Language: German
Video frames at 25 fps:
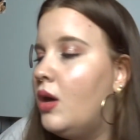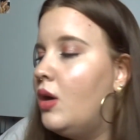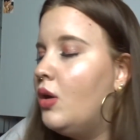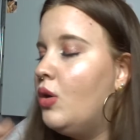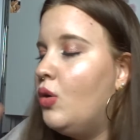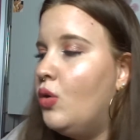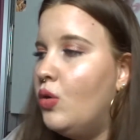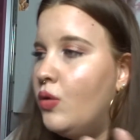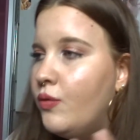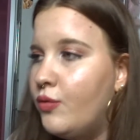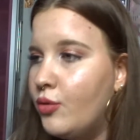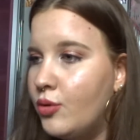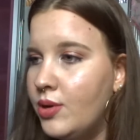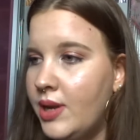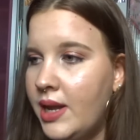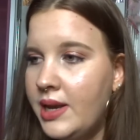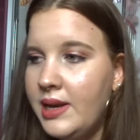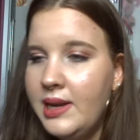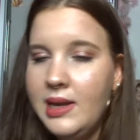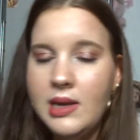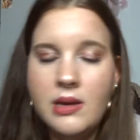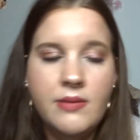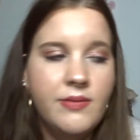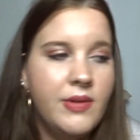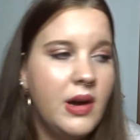irgendwo in der
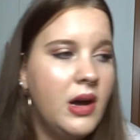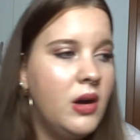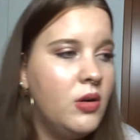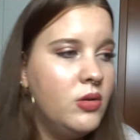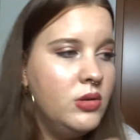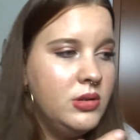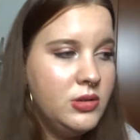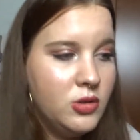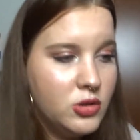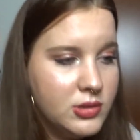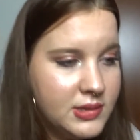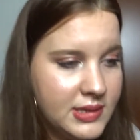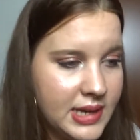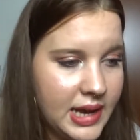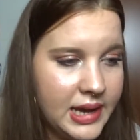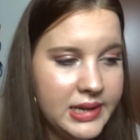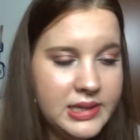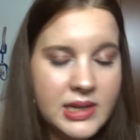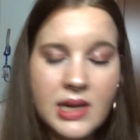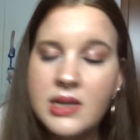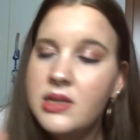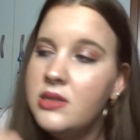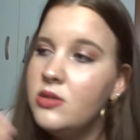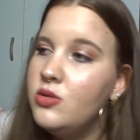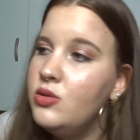Nähe war und noch Zeit
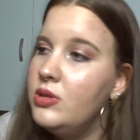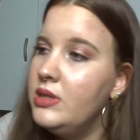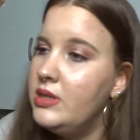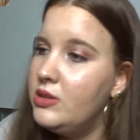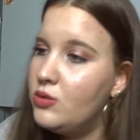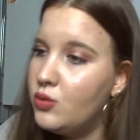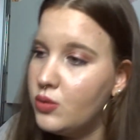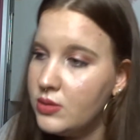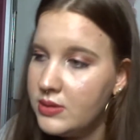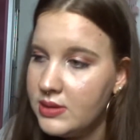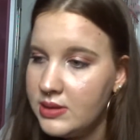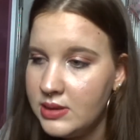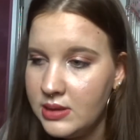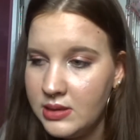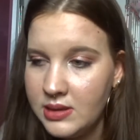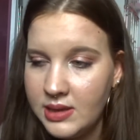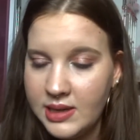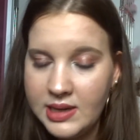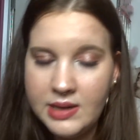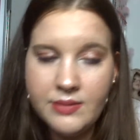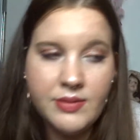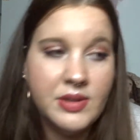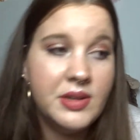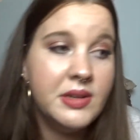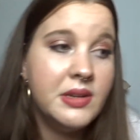hatte und ich kurz in den
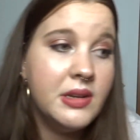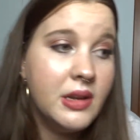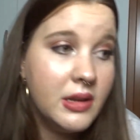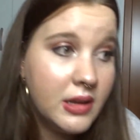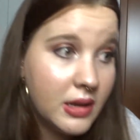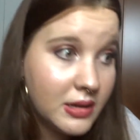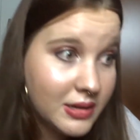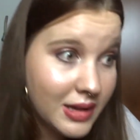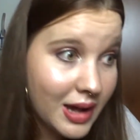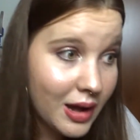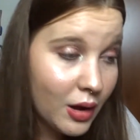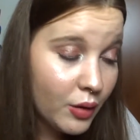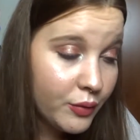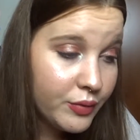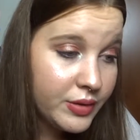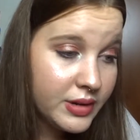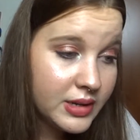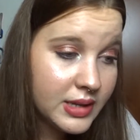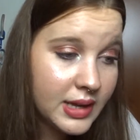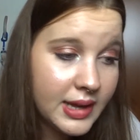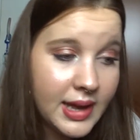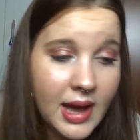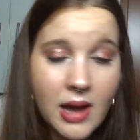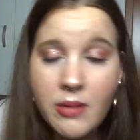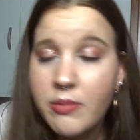Rewe daraufhin
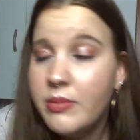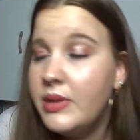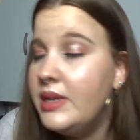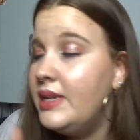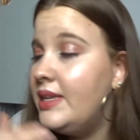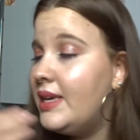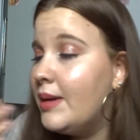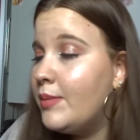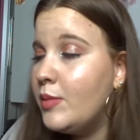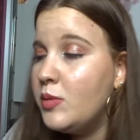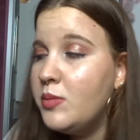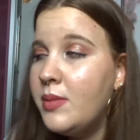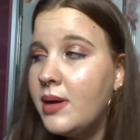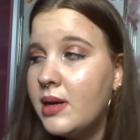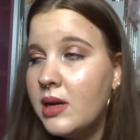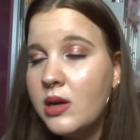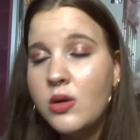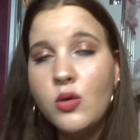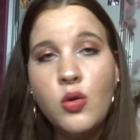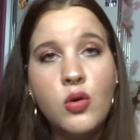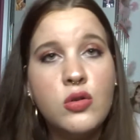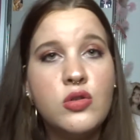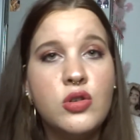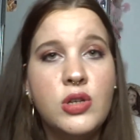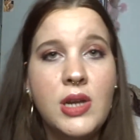gegangen bin. Ich habe immer
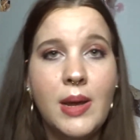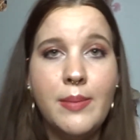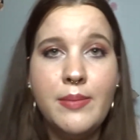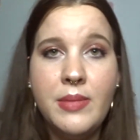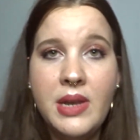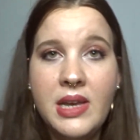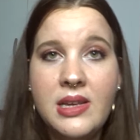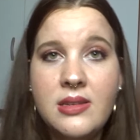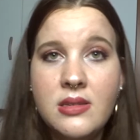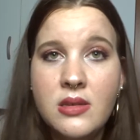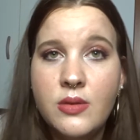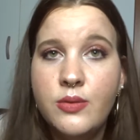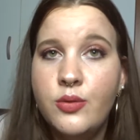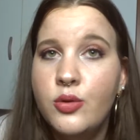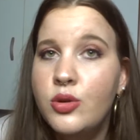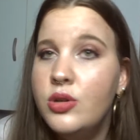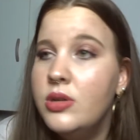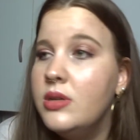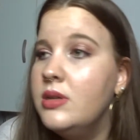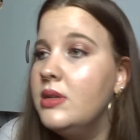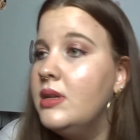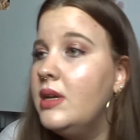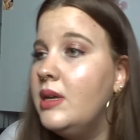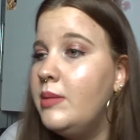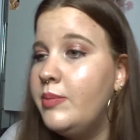geguckt und habe nichts
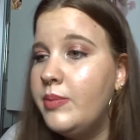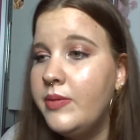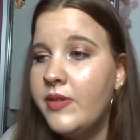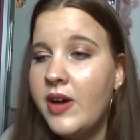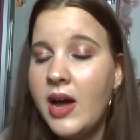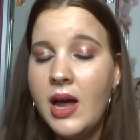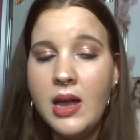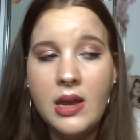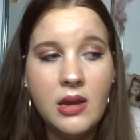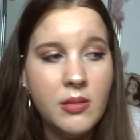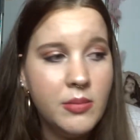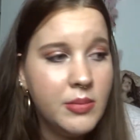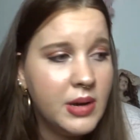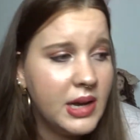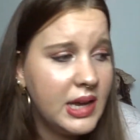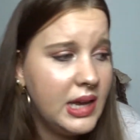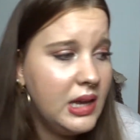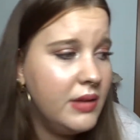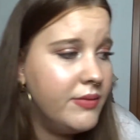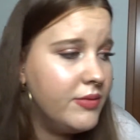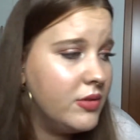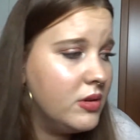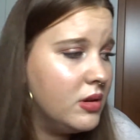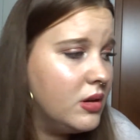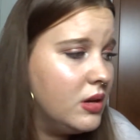gefunden. Ich war in einem
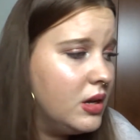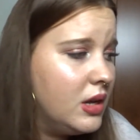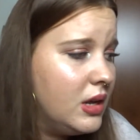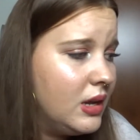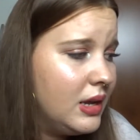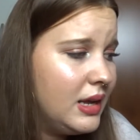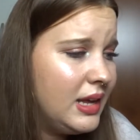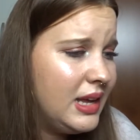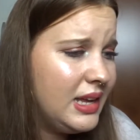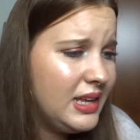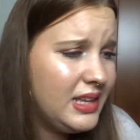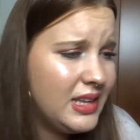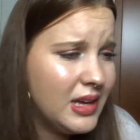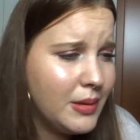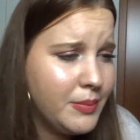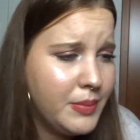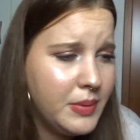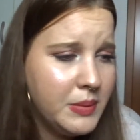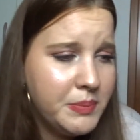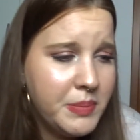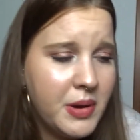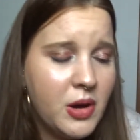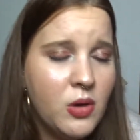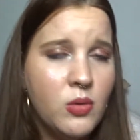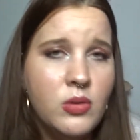Rewe, ich habe
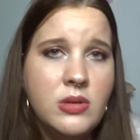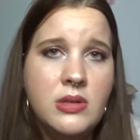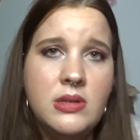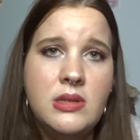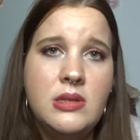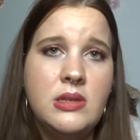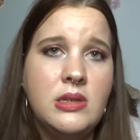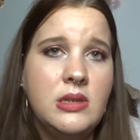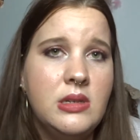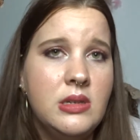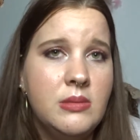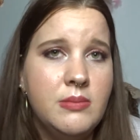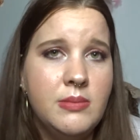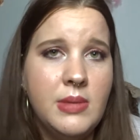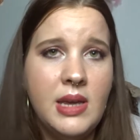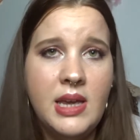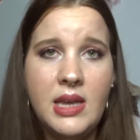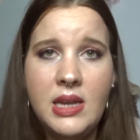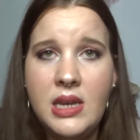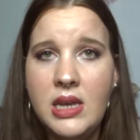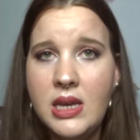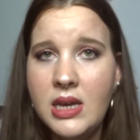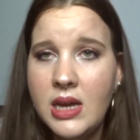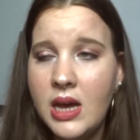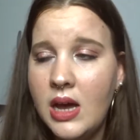bei uns in einem
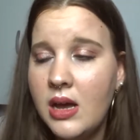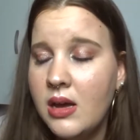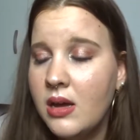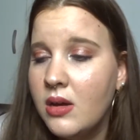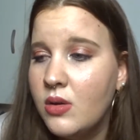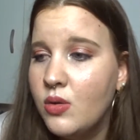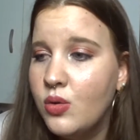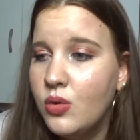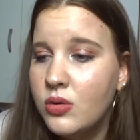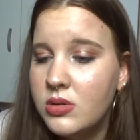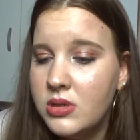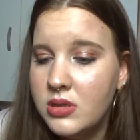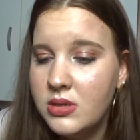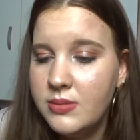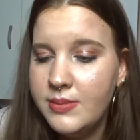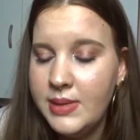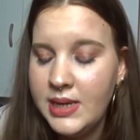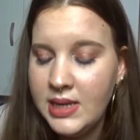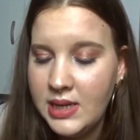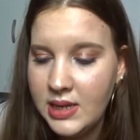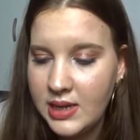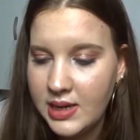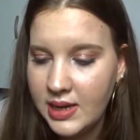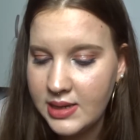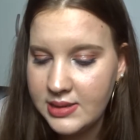Edeka geguckt, in einem
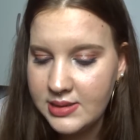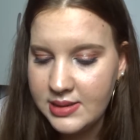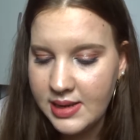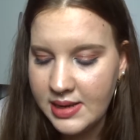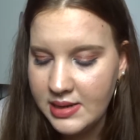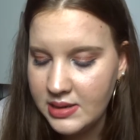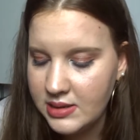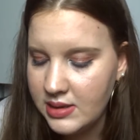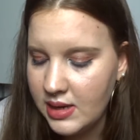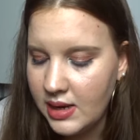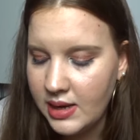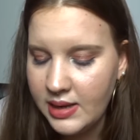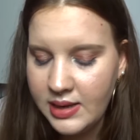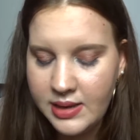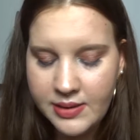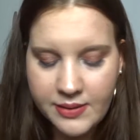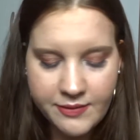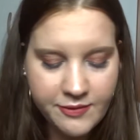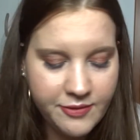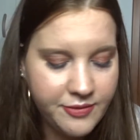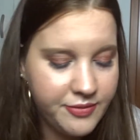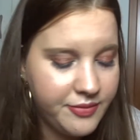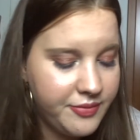Edeka Center. Ich habe